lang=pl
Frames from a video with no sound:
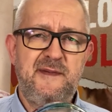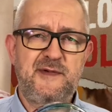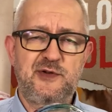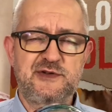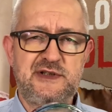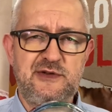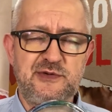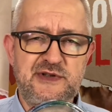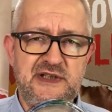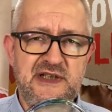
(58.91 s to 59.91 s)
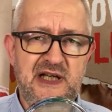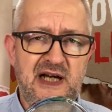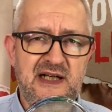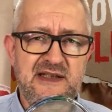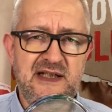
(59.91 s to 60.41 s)
konstytucyjnej,
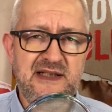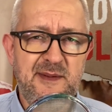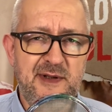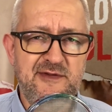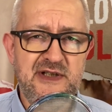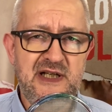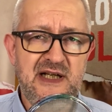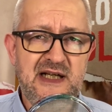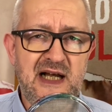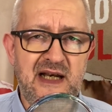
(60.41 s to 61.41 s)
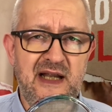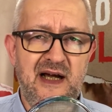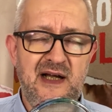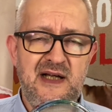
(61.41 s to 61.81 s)
ale tak naprawdę nielegalna